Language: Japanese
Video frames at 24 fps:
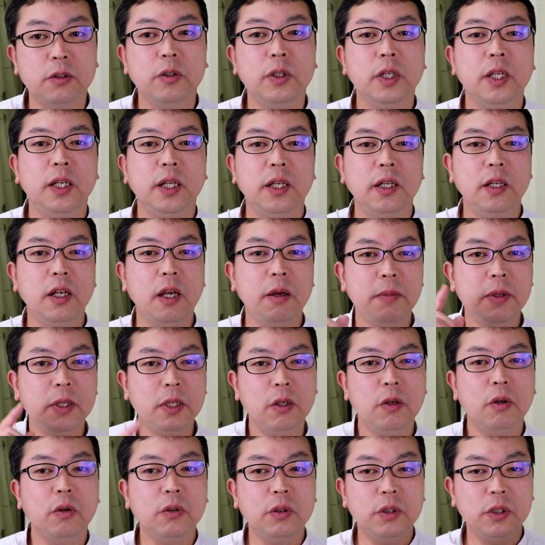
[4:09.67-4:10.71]
次にや
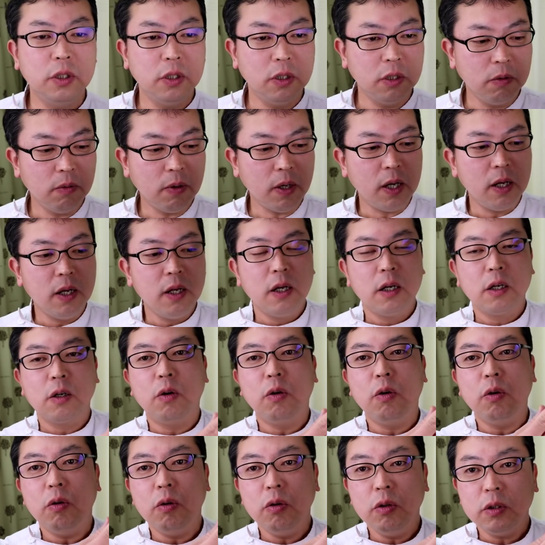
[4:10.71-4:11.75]
めてほしいのは、
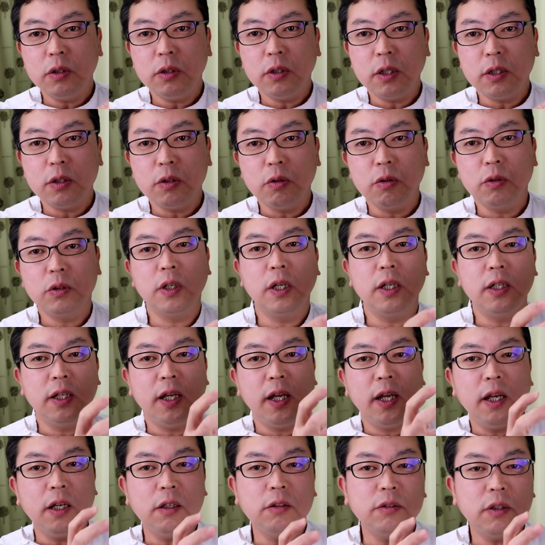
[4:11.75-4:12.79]
こういった状態
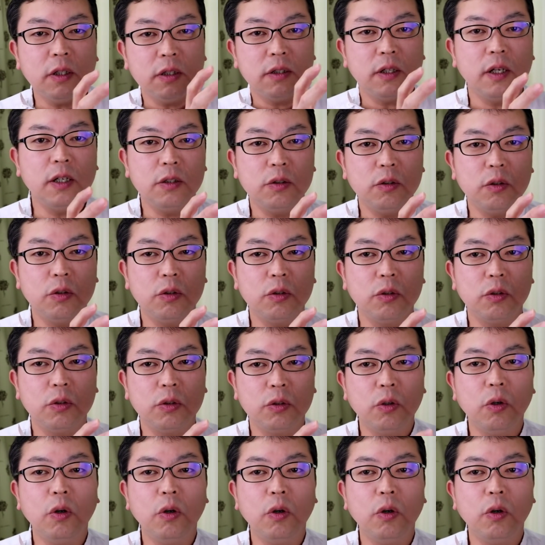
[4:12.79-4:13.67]
でエクササイズをする